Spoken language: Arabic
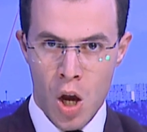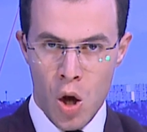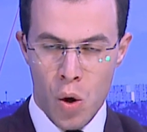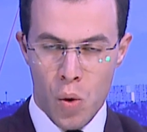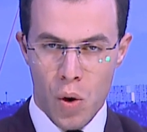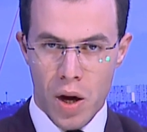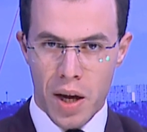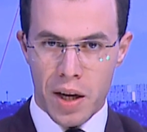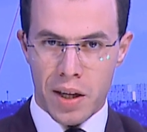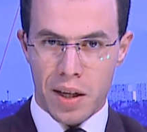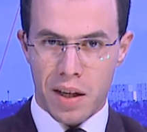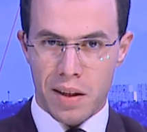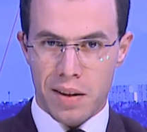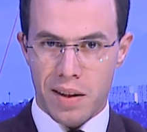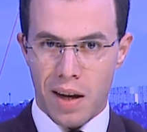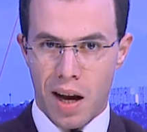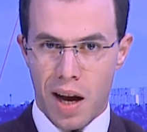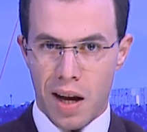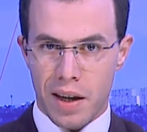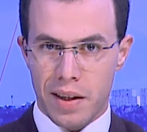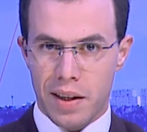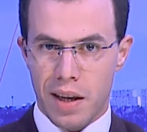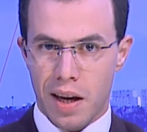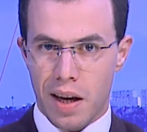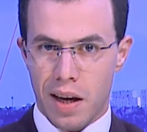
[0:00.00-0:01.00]
وأكد
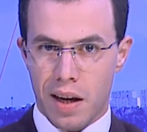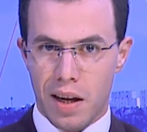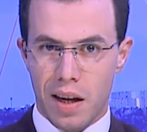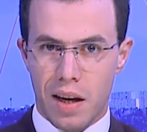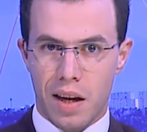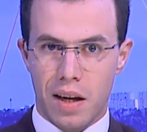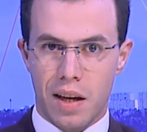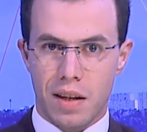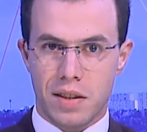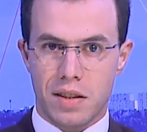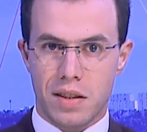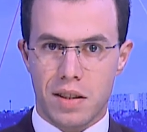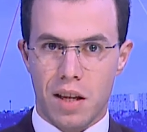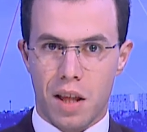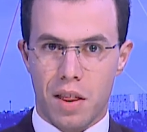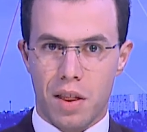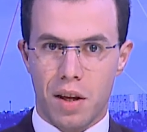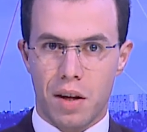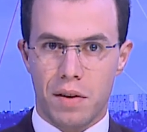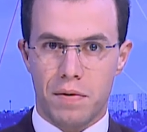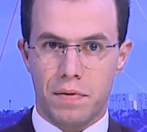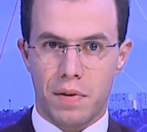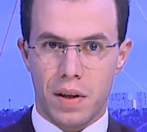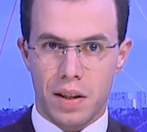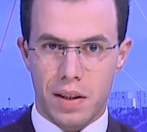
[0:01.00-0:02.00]
عيا خلال
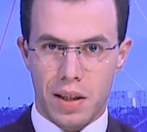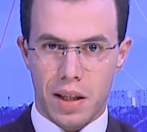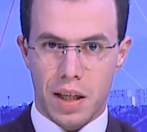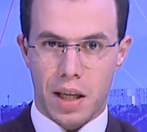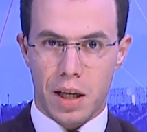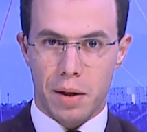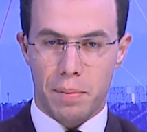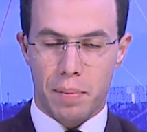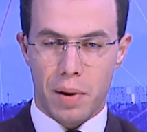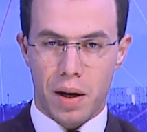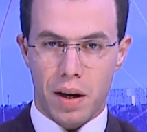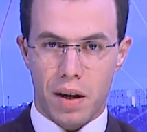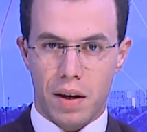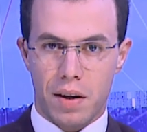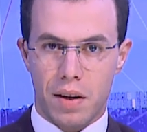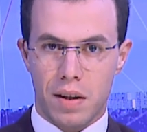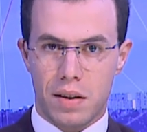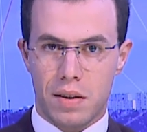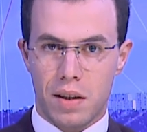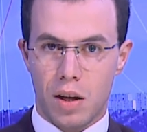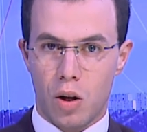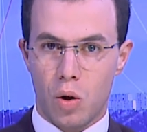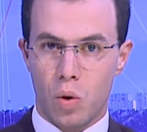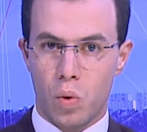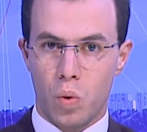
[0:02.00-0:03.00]
استضافته بالقناة,
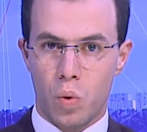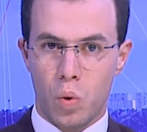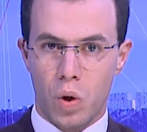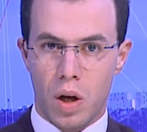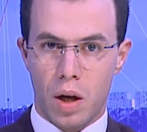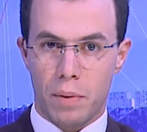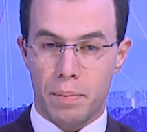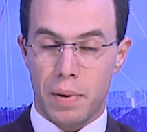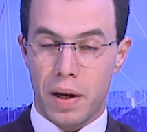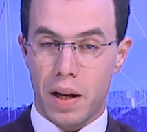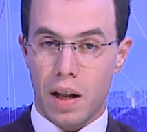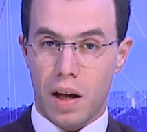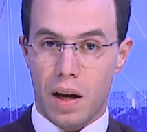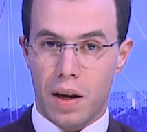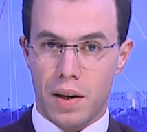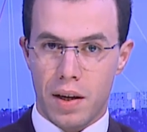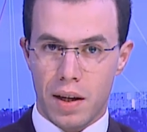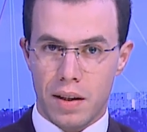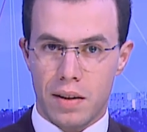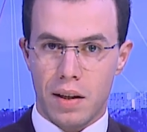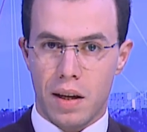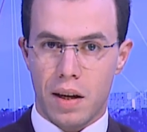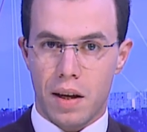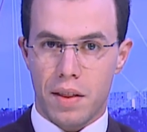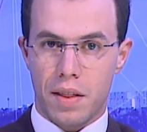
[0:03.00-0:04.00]
الأولى
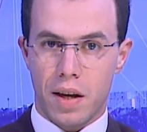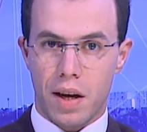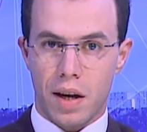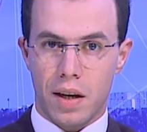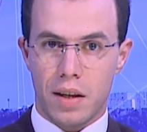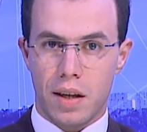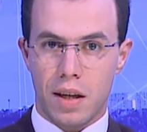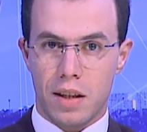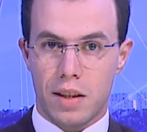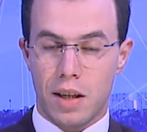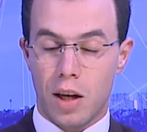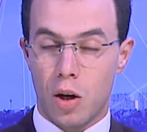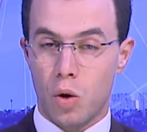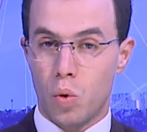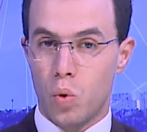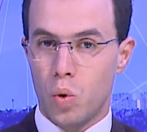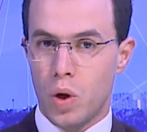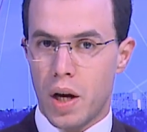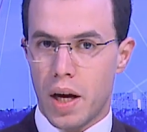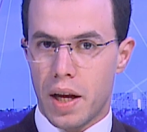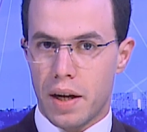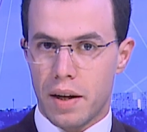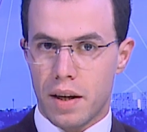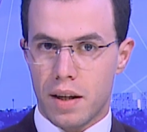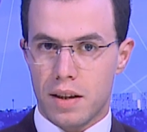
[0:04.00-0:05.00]
بالقناة الإذاعية
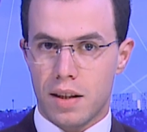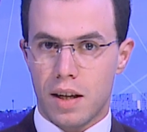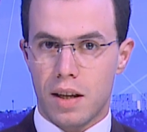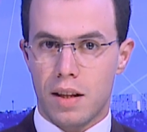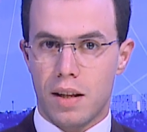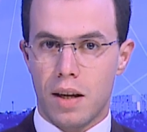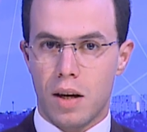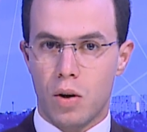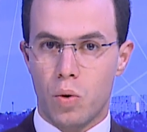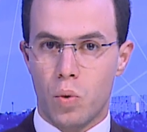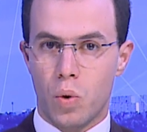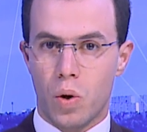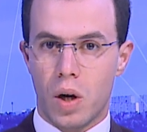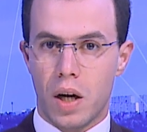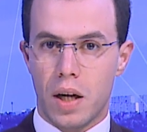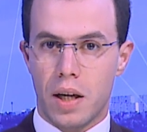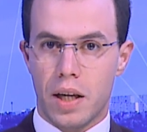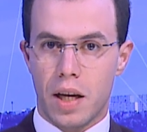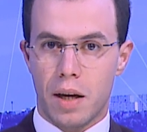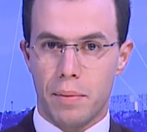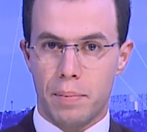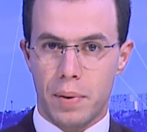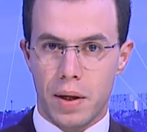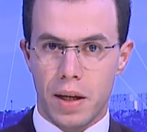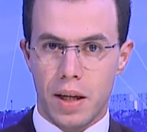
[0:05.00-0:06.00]
الأولى أن التدهور
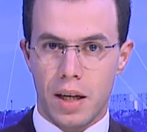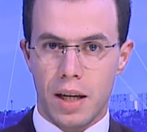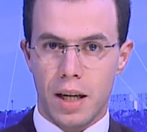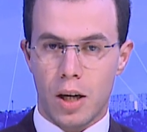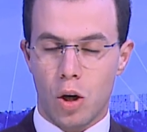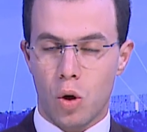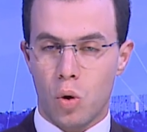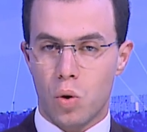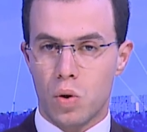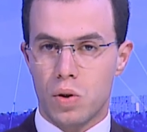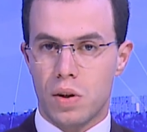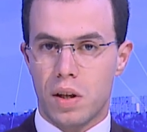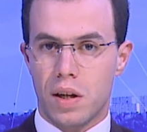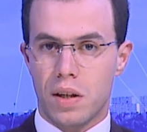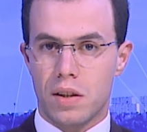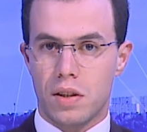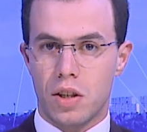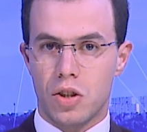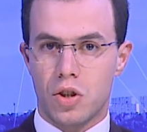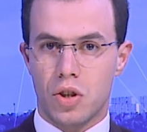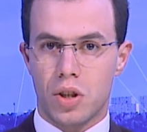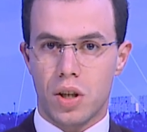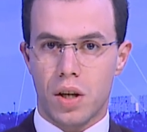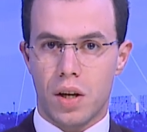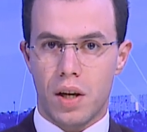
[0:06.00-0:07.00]
الكبير للقدرة
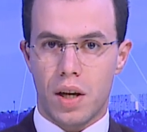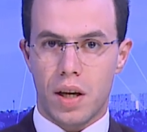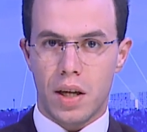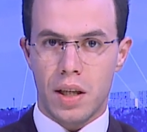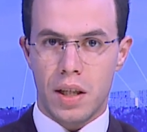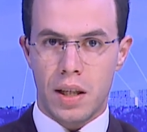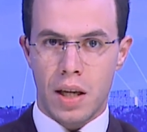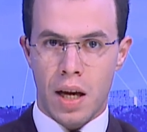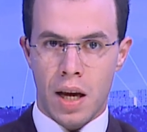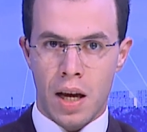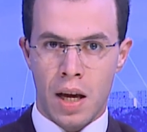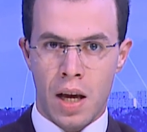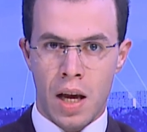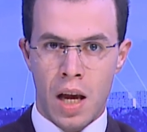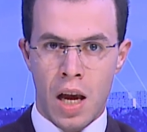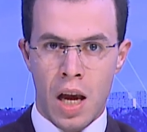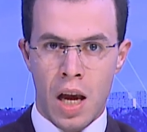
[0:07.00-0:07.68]
الشرائية